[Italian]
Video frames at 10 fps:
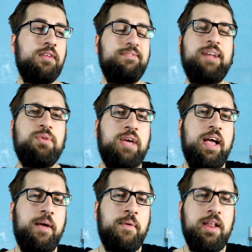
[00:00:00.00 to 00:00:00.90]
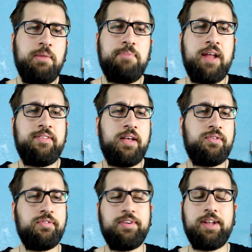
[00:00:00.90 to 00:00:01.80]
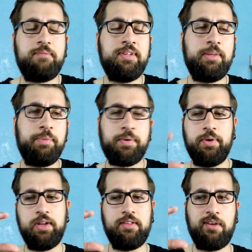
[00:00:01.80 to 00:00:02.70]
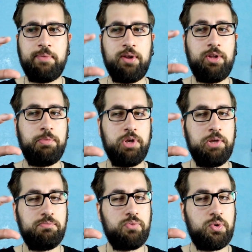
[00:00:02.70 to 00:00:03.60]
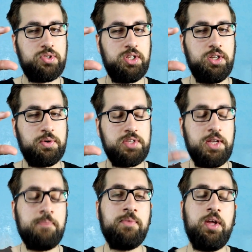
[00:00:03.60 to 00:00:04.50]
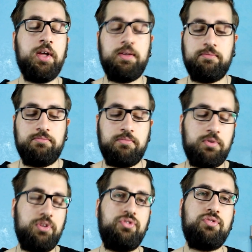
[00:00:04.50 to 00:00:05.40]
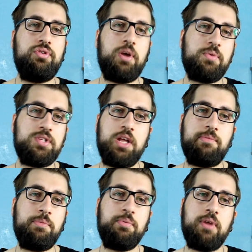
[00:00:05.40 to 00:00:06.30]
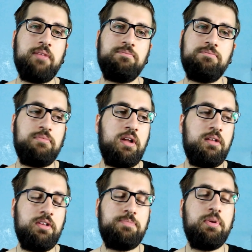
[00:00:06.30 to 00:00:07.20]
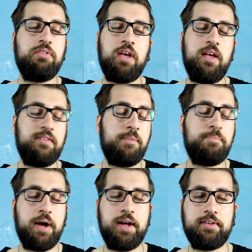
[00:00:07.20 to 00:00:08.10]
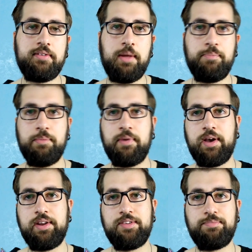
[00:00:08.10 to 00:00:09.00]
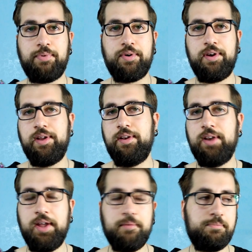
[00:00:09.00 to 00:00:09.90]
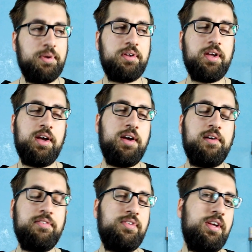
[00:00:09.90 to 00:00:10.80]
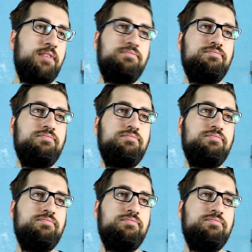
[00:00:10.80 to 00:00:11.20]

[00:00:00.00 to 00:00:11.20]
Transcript: Dato che quelle di Berserk sono realmente piccoline, stiamo parlando tipo di cosini così, ho deciso di acquistare proprio una, una display case a parte e poi magari esporle lì, perché sì,